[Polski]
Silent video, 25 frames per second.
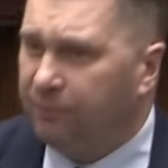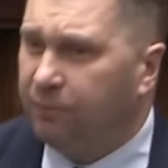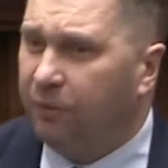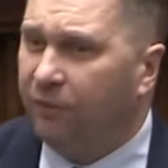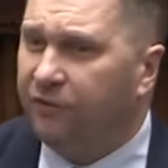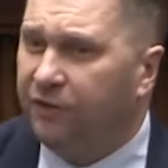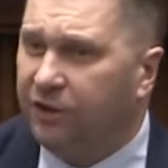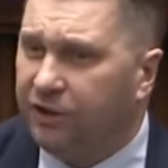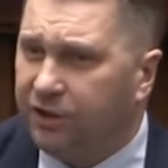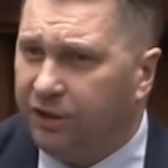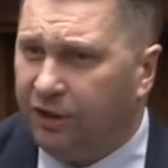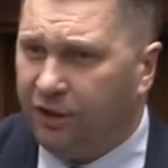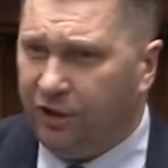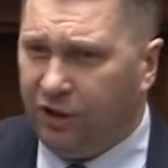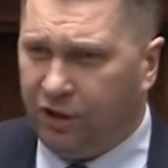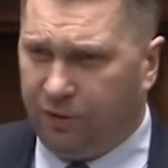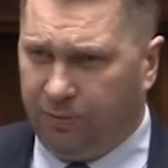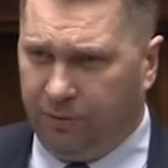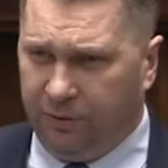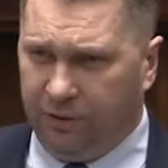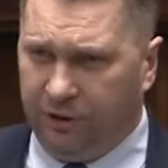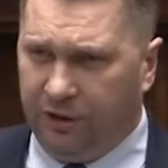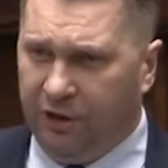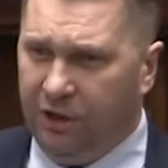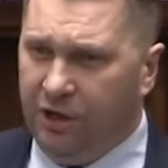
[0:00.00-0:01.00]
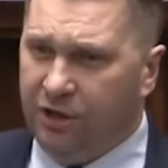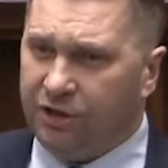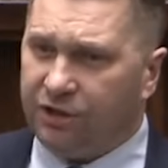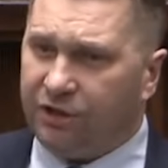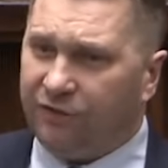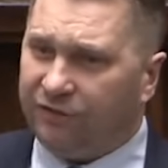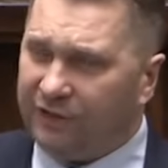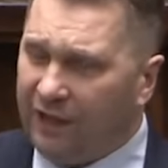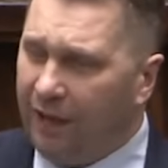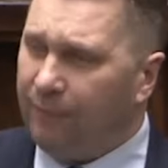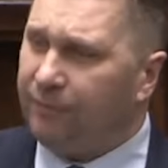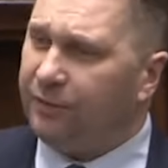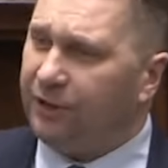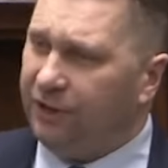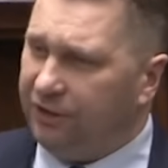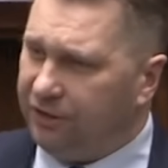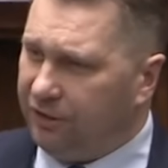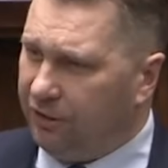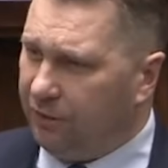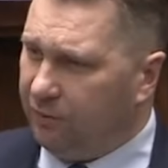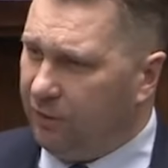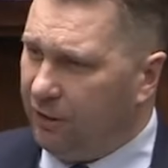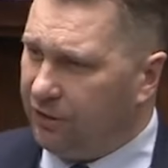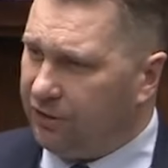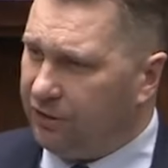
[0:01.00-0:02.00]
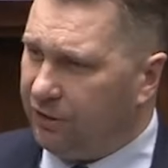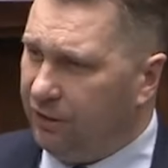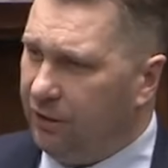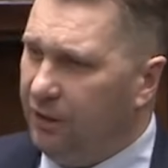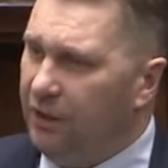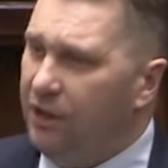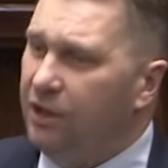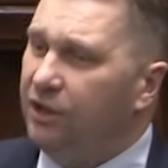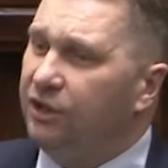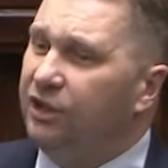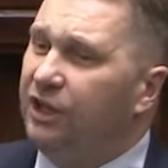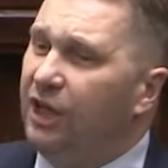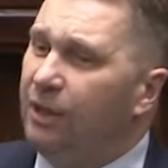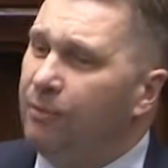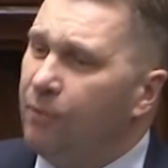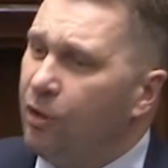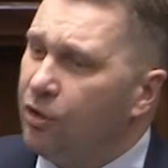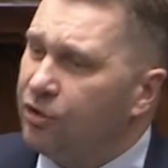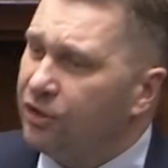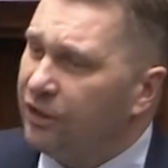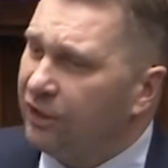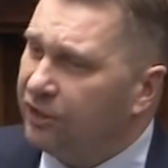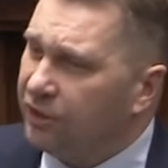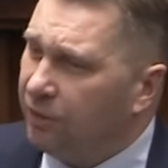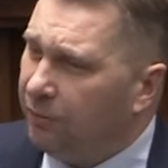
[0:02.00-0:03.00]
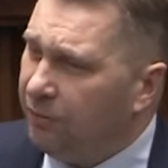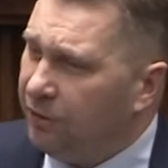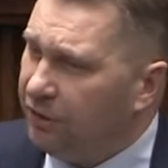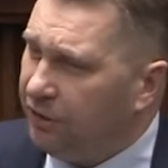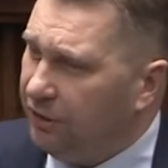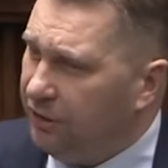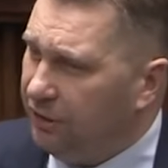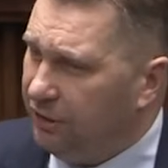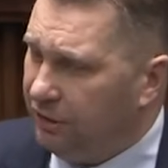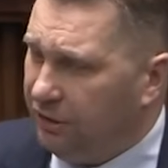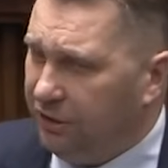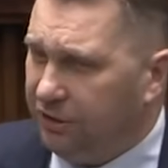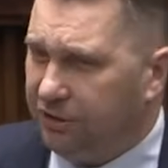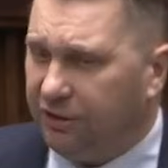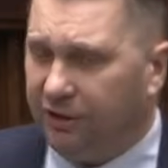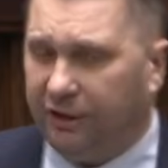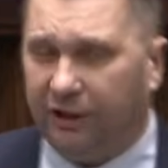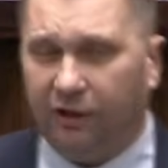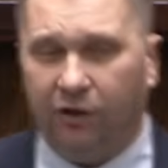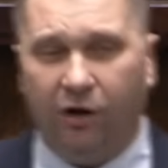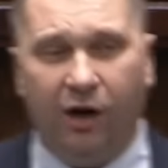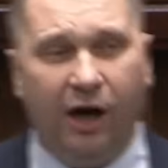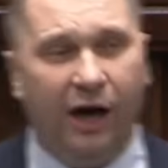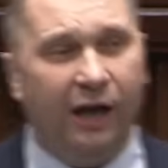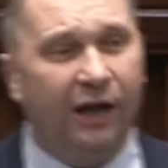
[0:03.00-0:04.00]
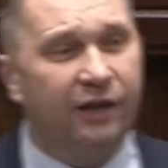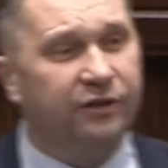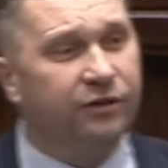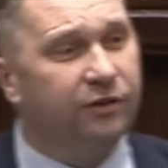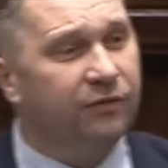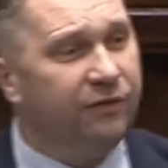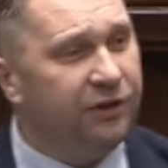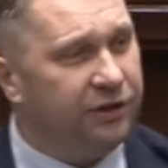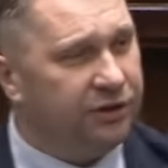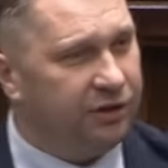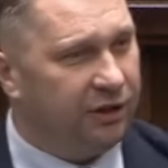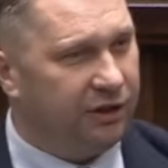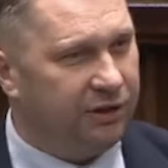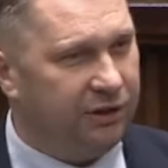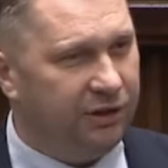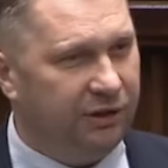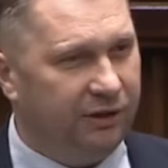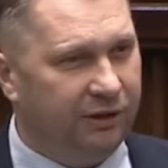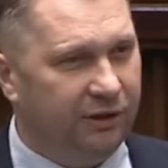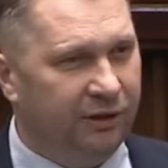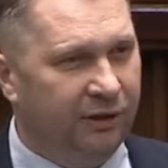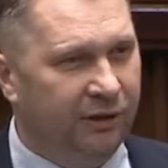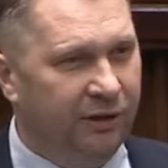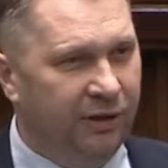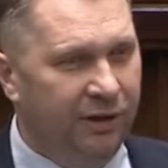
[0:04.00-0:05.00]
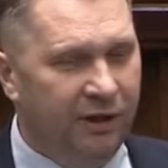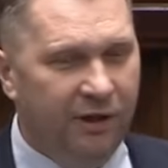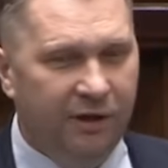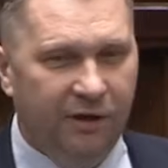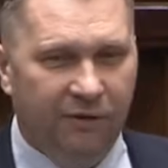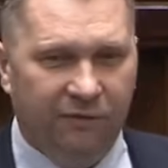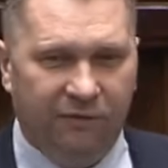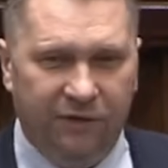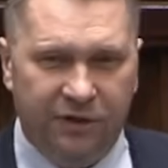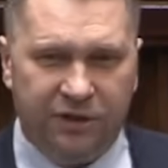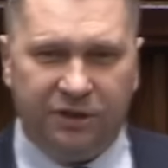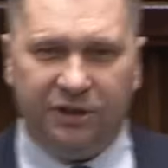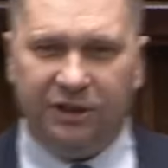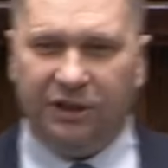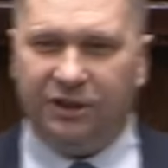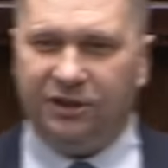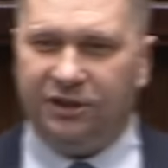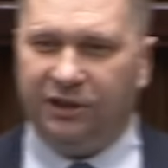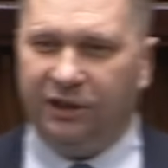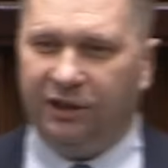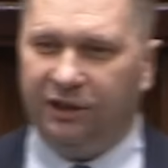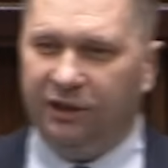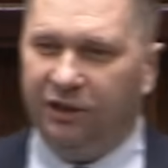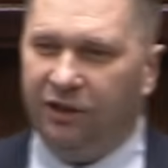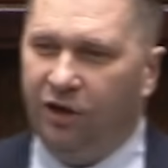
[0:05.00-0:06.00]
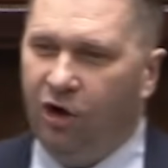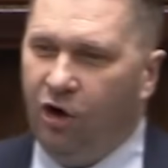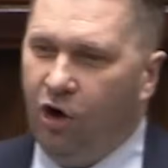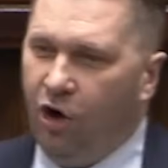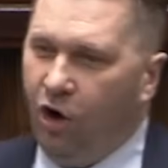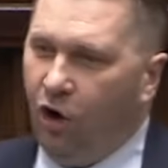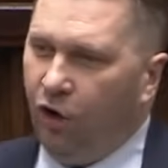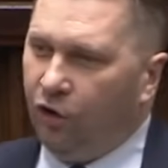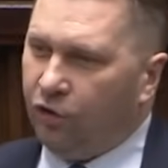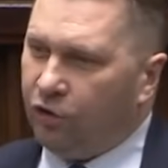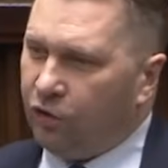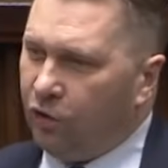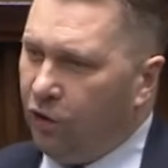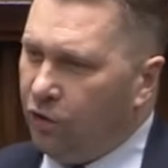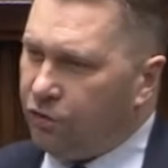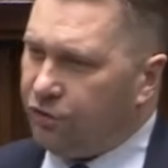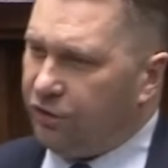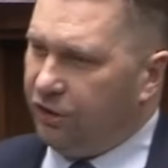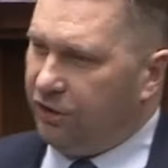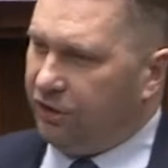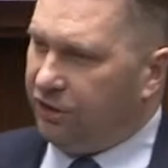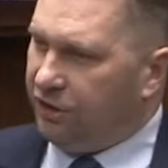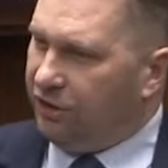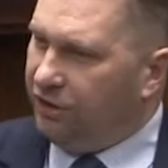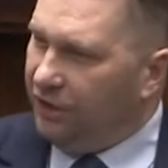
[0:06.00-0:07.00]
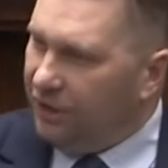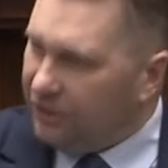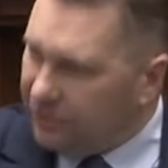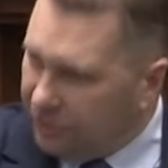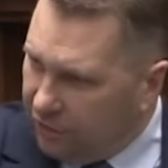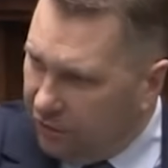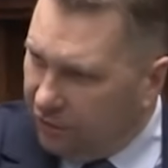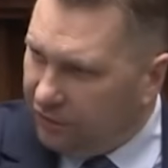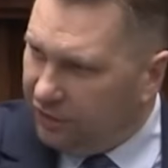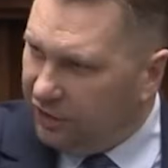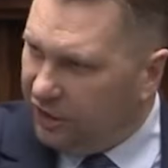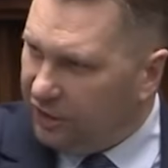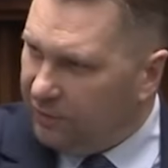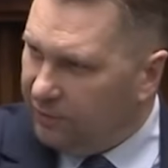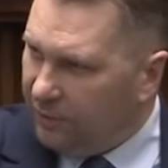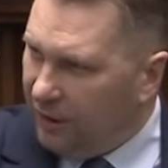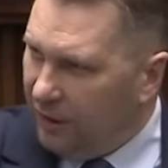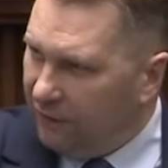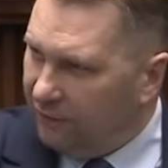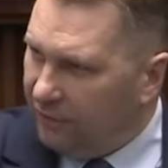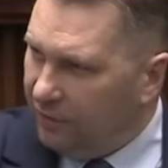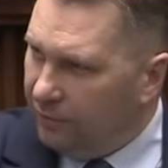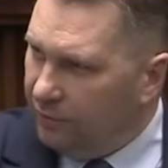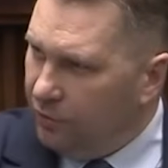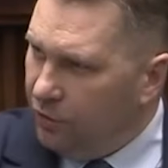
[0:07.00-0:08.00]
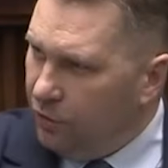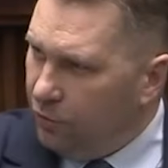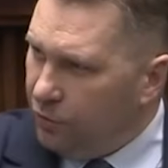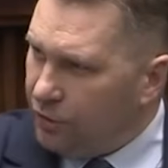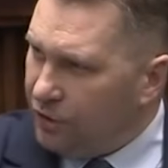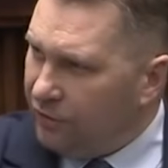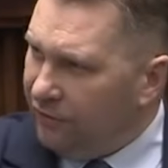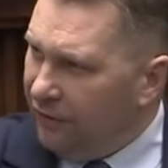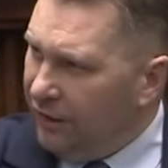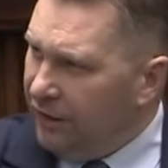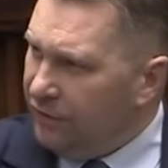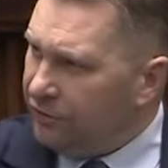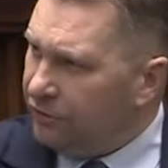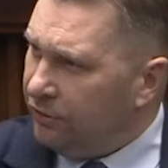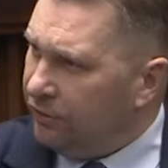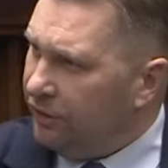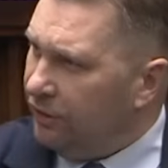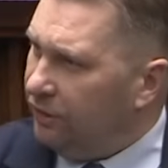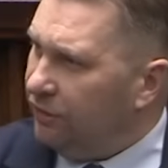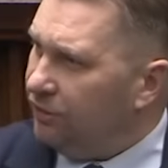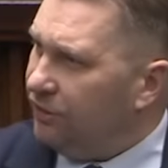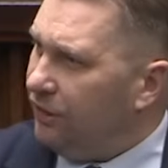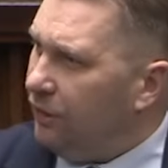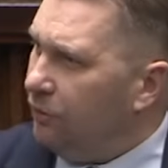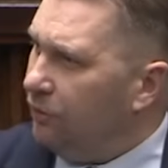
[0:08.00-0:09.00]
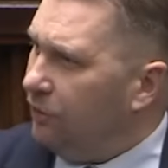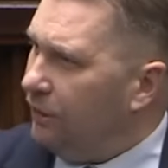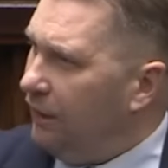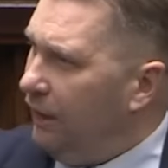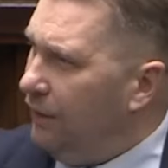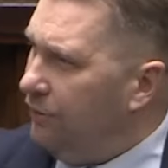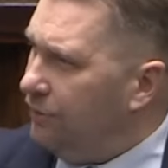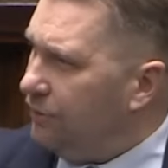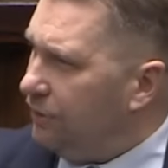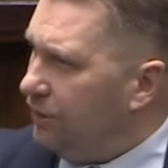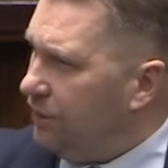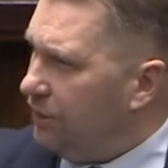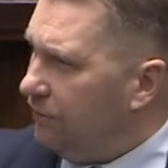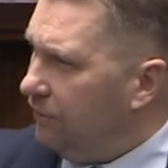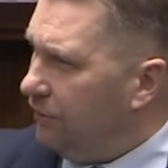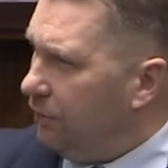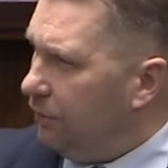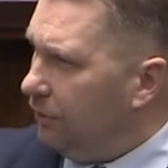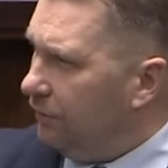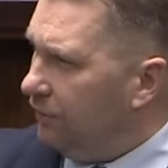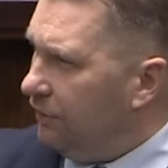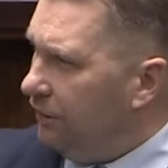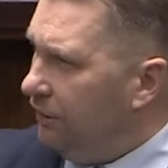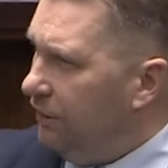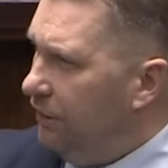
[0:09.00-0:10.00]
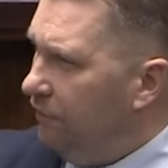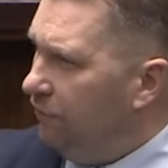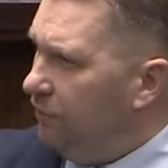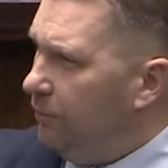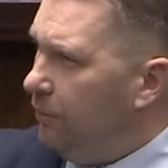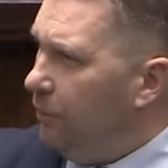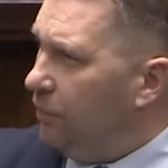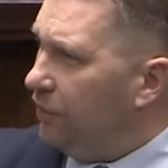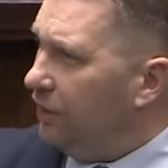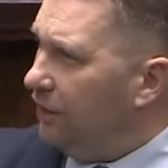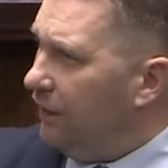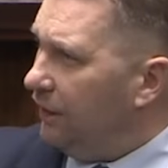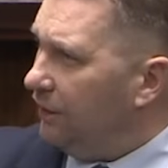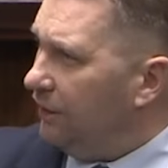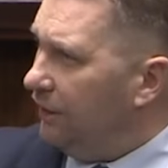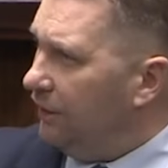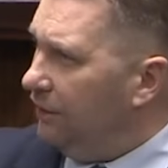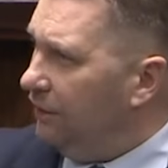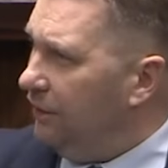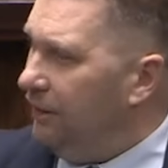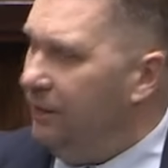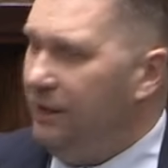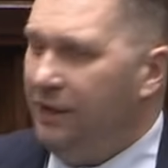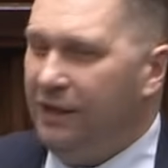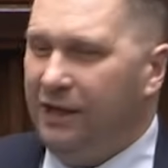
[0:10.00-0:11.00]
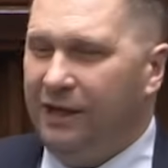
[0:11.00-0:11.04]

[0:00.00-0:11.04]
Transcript: bo wiedzieliśmy, że w tamtej sytuacji nie można zrobić nic innego, ale co wyście chcieli? Wyście chcieli odroczyć niezgodnie z prawem, używając do tego stanu klęski żywiołowej, wybory na kiedy?